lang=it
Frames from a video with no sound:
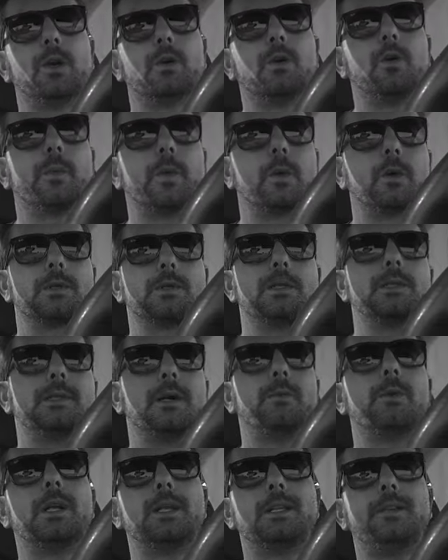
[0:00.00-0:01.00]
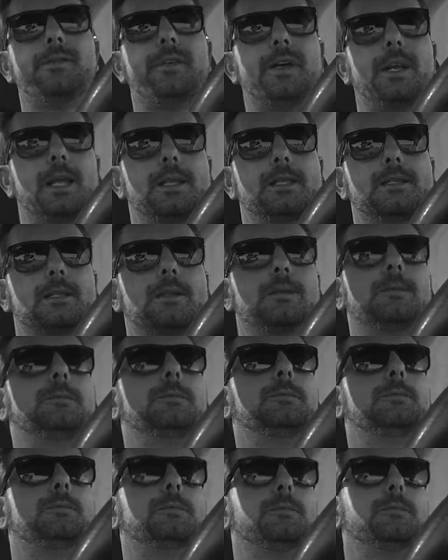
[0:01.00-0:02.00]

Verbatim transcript: la GoPro sentiamo la differenza